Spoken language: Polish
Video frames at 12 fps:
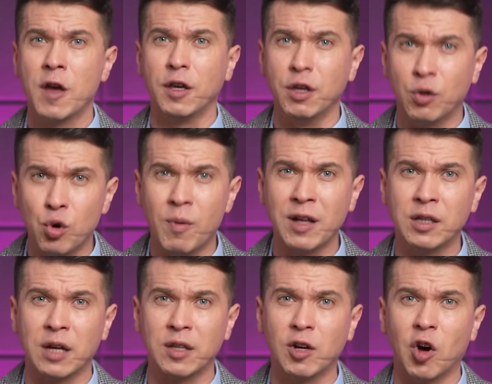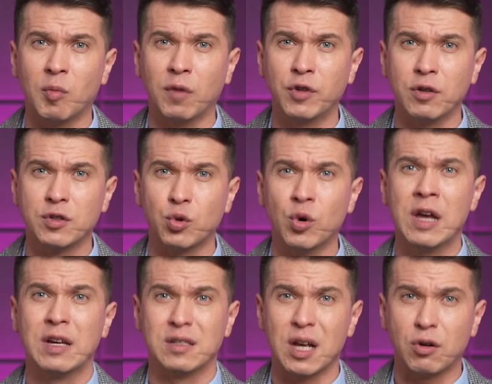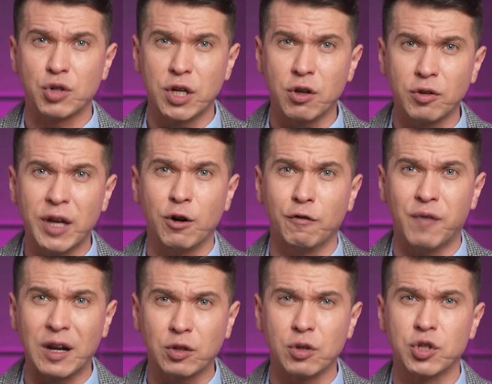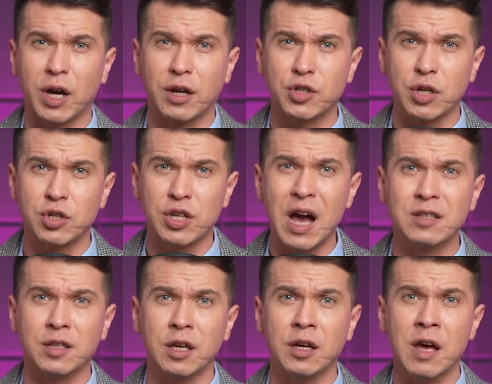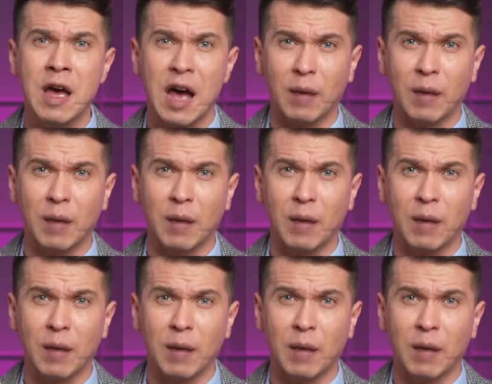i humanitarnego obowiązku zakorzenionego w wartościach chrześcijańskich,